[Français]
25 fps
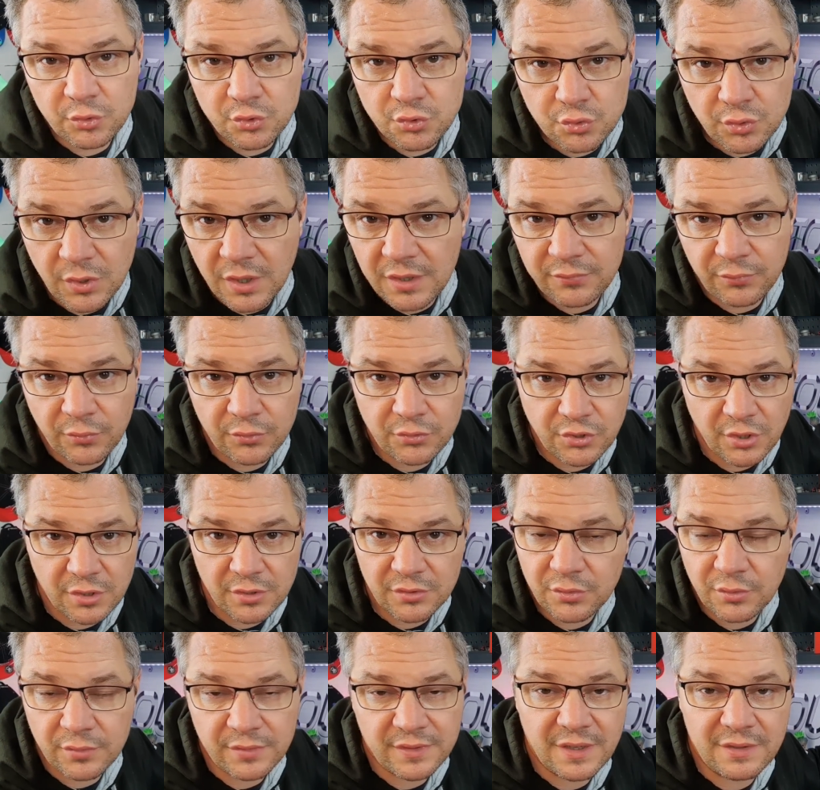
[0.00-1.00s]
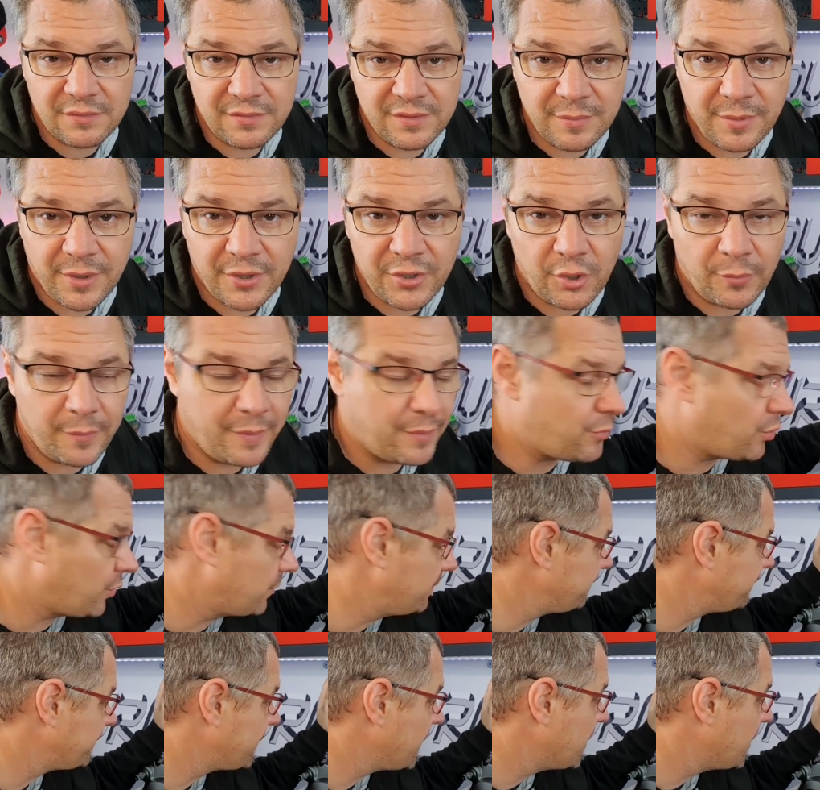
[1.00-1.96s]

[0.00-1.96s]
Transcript: toujours, elle fonctionne, sauf qu'elle vibre énormément.